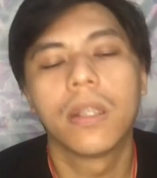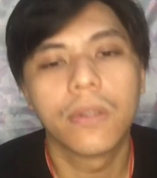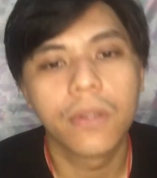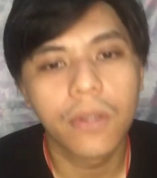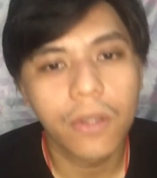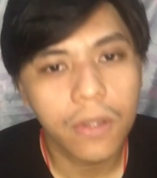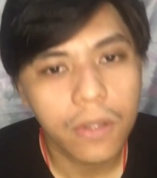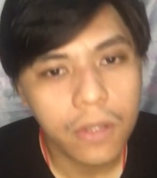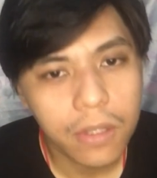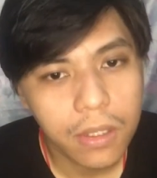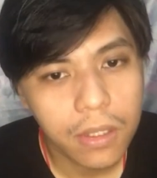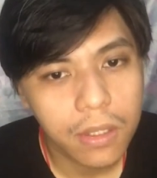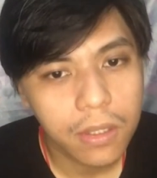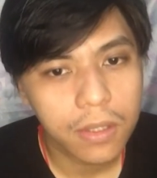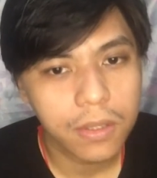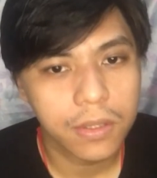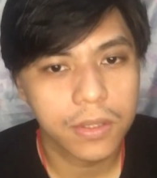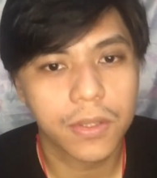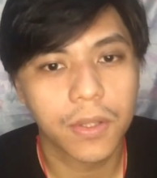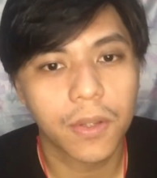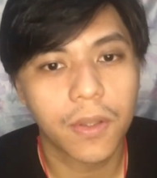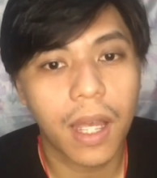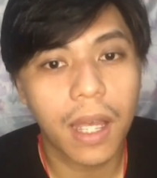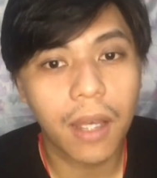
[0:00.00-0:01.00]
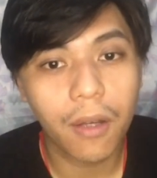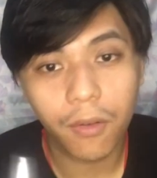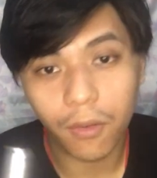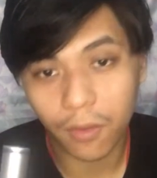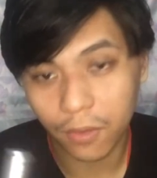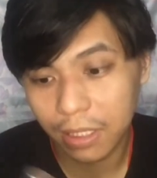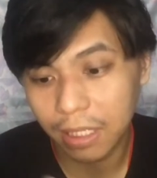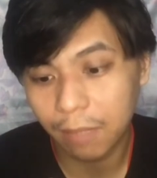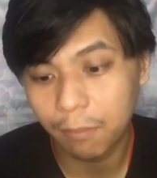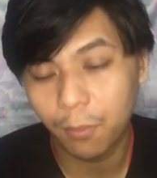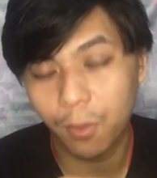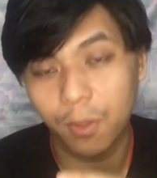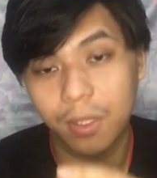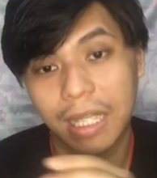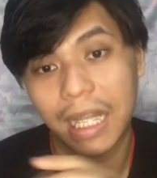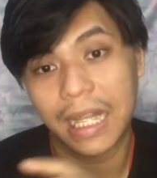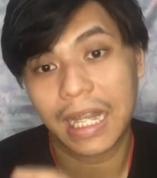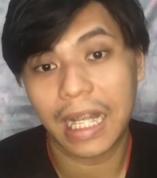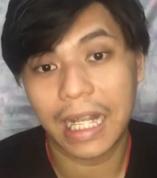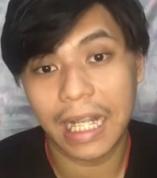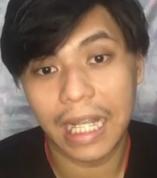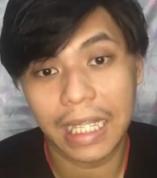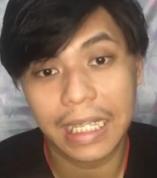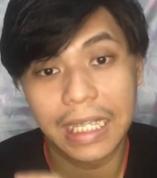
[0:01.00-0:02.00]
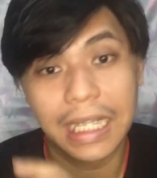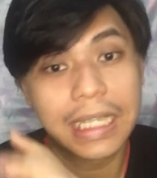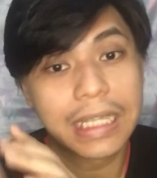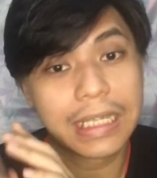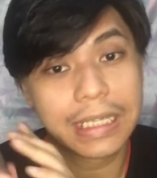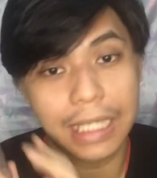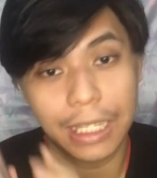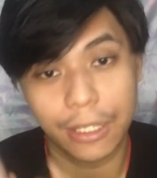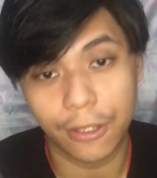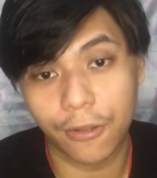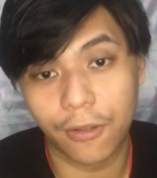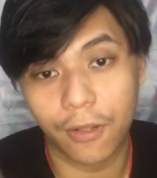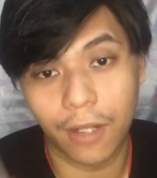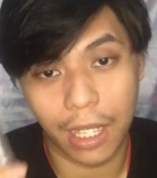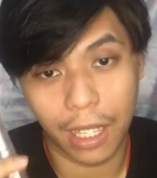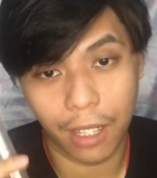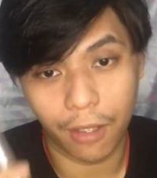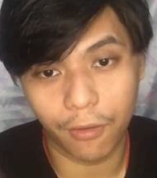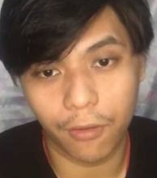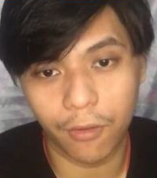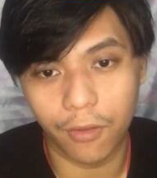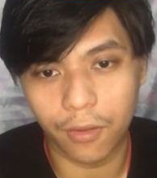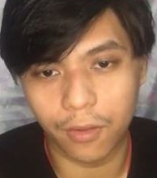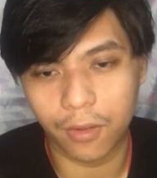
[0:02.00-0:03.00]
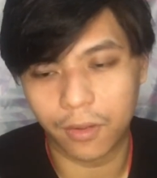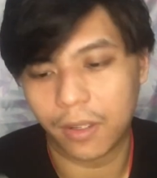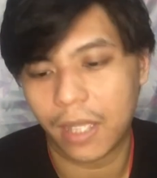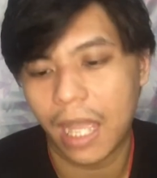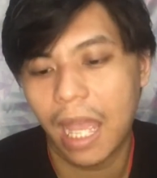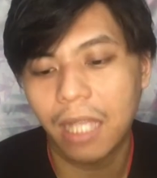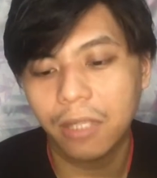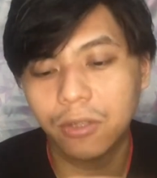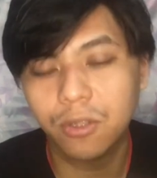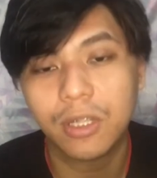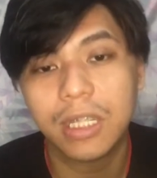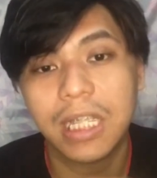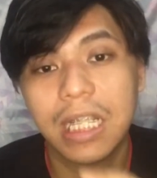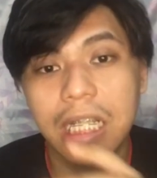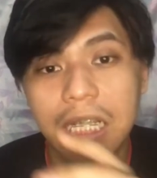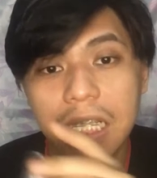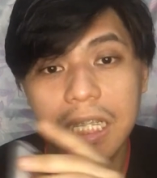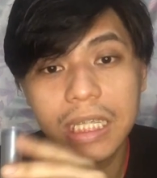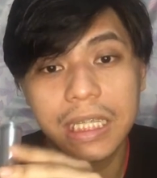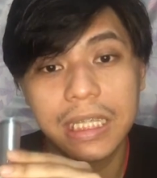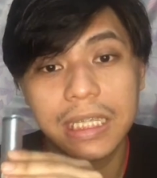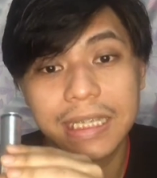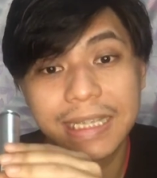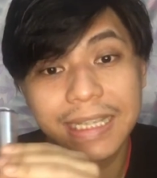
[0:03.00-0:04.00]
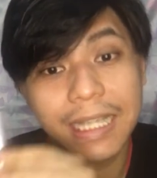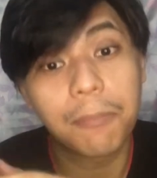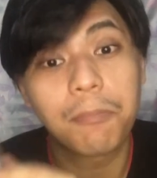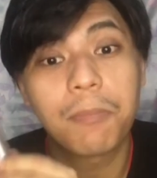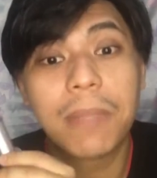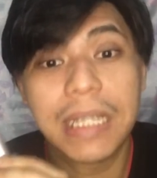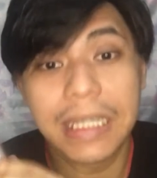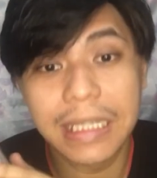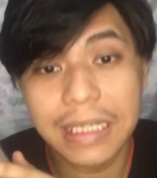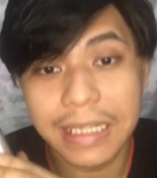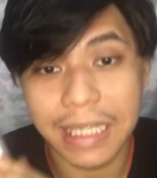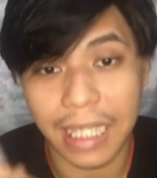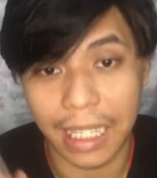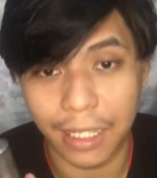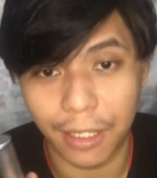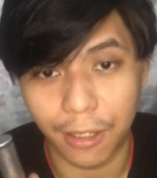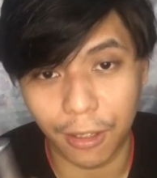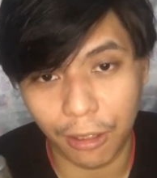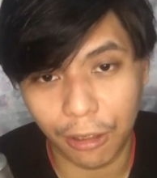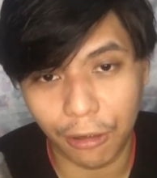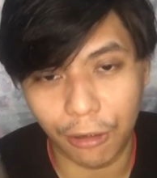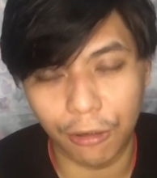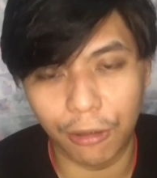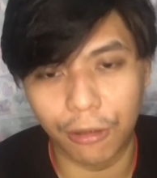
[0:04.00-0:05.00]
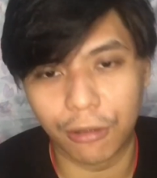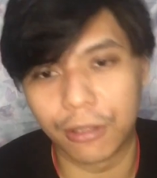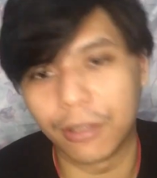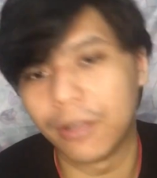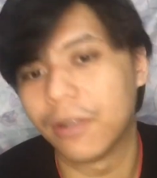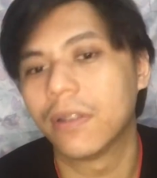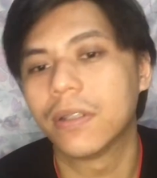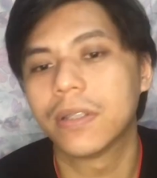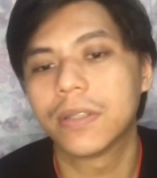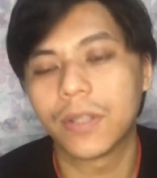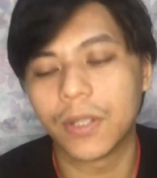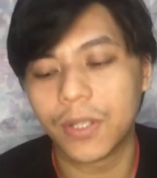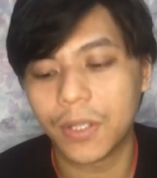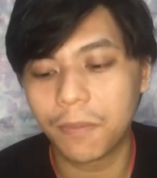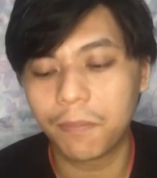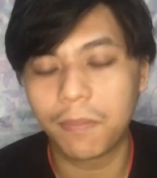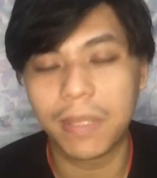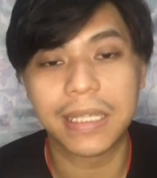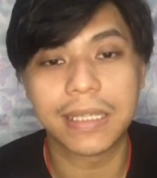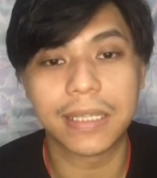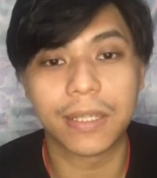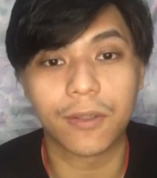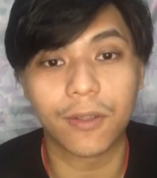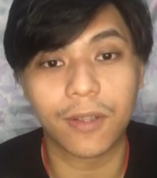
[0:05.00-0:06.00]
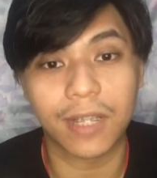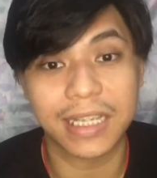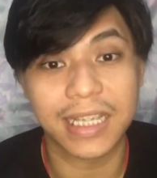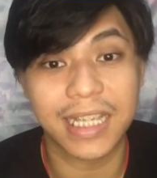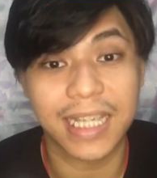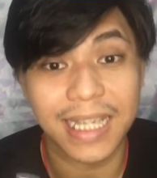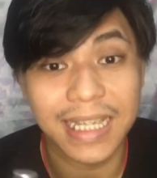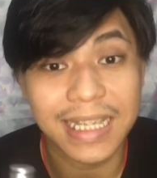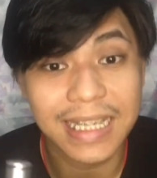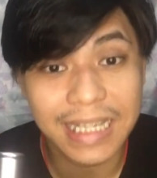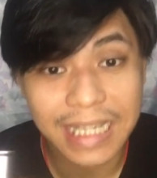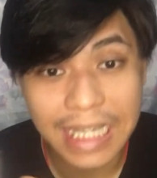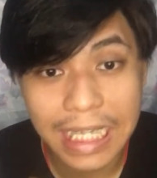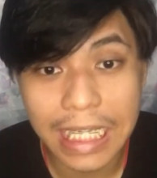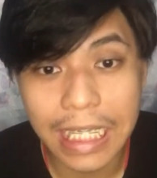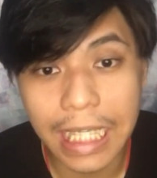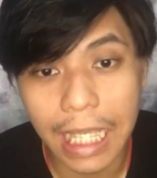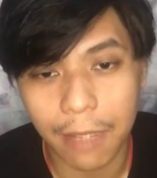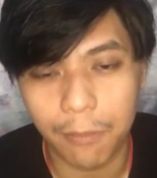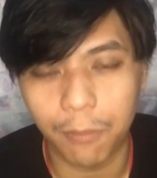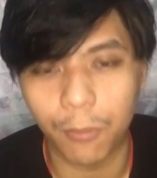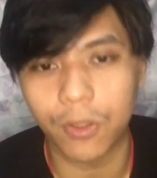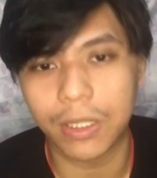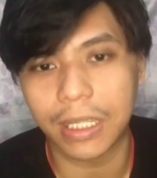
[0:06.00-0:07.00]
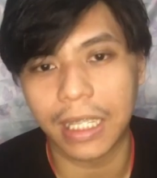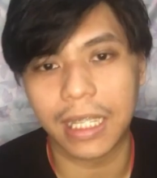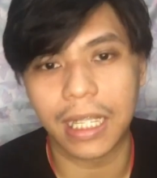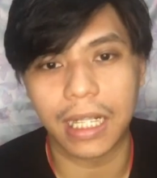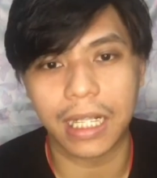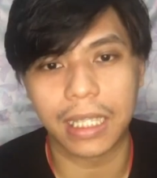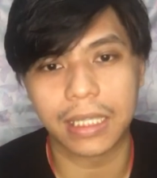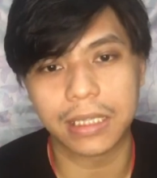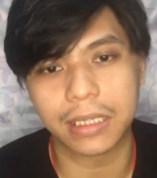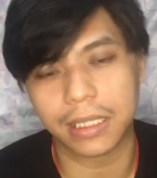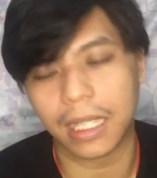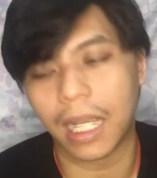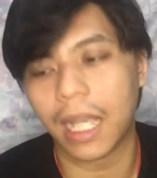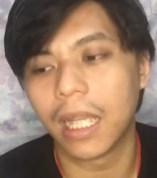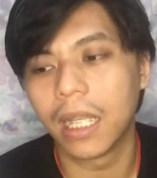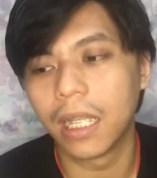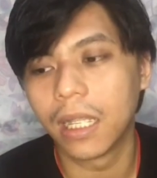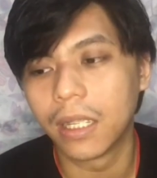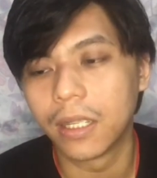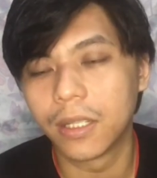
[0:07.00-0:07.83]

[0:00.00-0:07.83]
No? So ako po talaga, nagtanong ako. Actually, sa pinsan ko, no? So yung pinsan ko kasi is kikay po talaga siya.